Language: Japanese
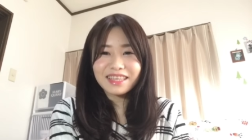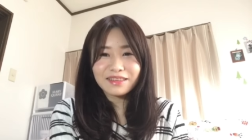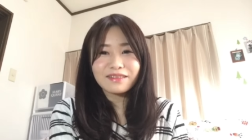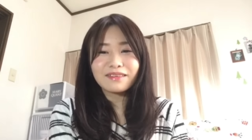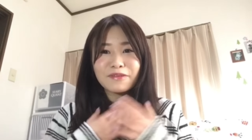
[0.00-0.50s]
け
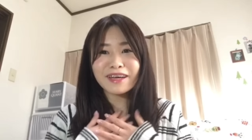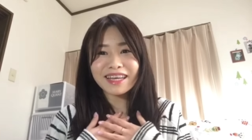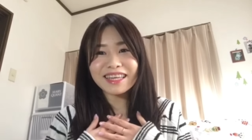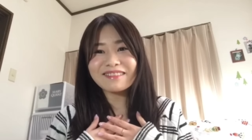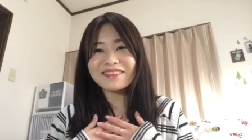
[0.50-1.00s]
ど自分
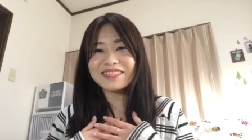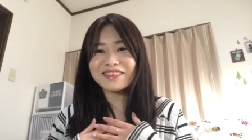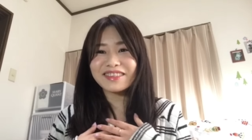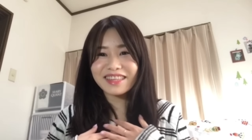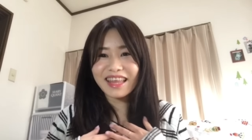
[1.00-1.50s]
が楽し
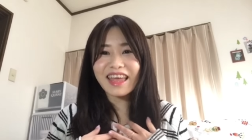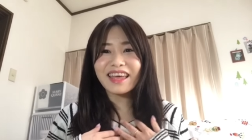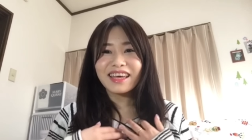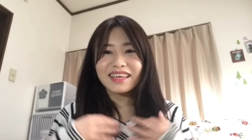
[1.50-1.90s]
くって